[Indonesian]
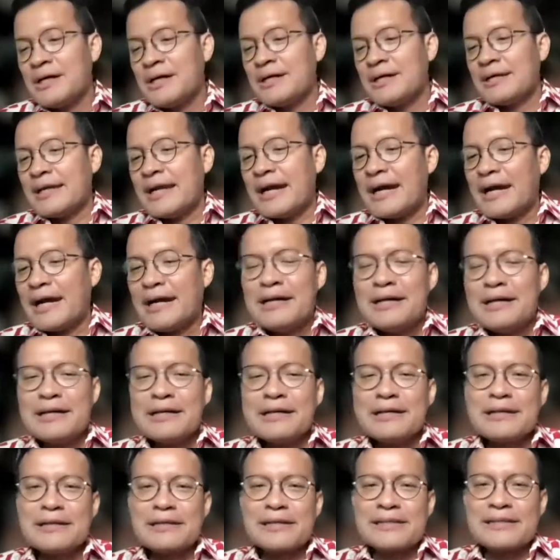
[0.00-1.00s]
Nah,
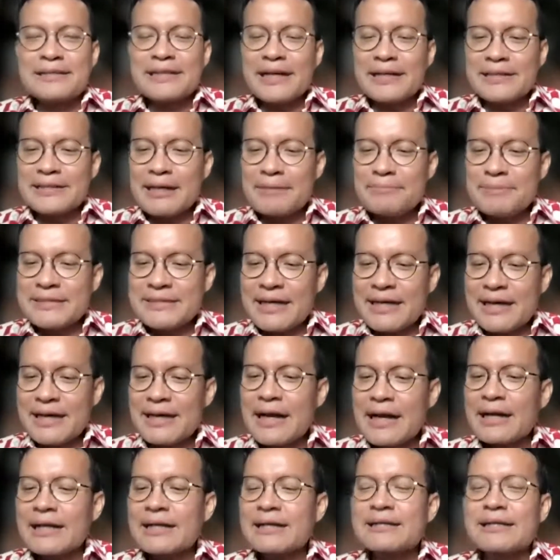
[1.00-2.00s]
ketika kita
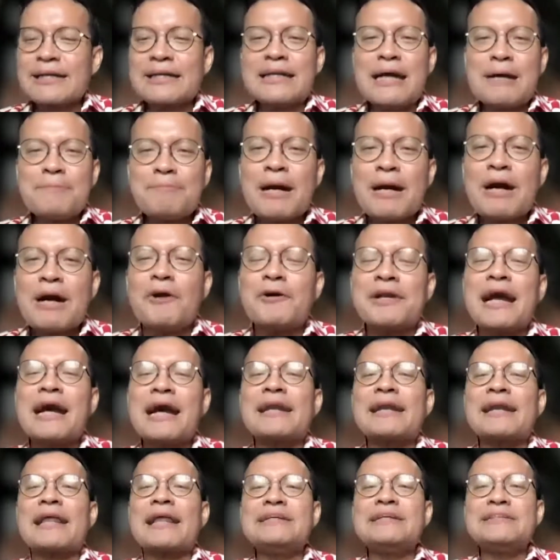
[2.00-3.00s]
bicara kenapa orang
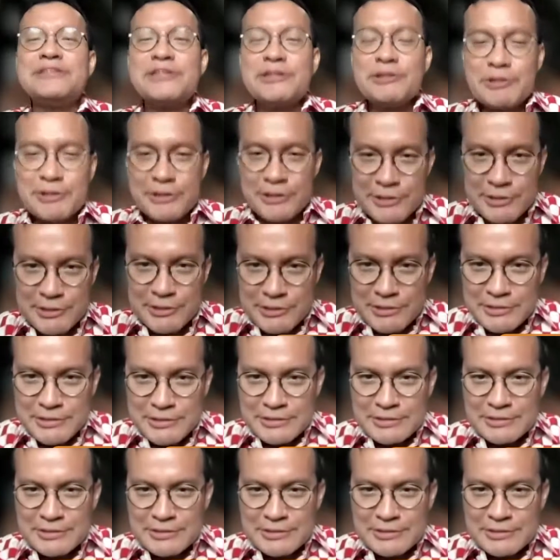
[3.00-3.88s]
religius